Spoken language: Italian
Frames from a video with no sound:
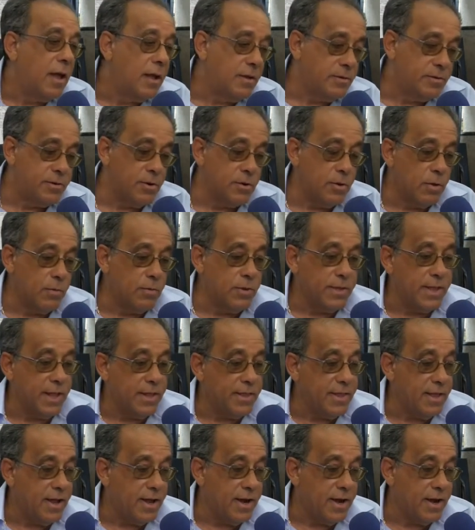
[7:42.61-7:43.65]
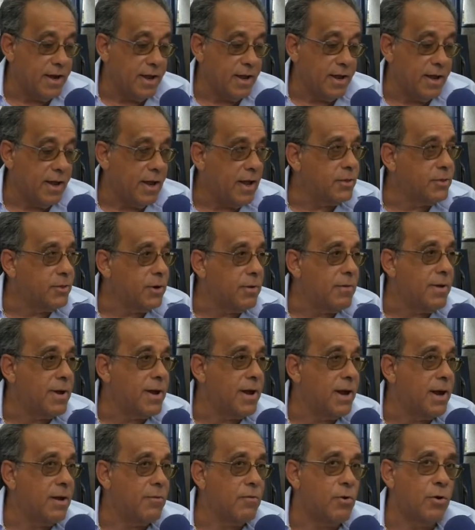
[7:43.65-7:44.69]
sono dovuti andare a
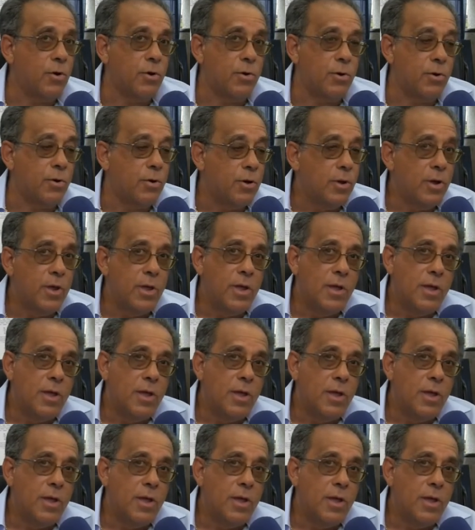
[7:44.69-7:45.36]
trovare lavoro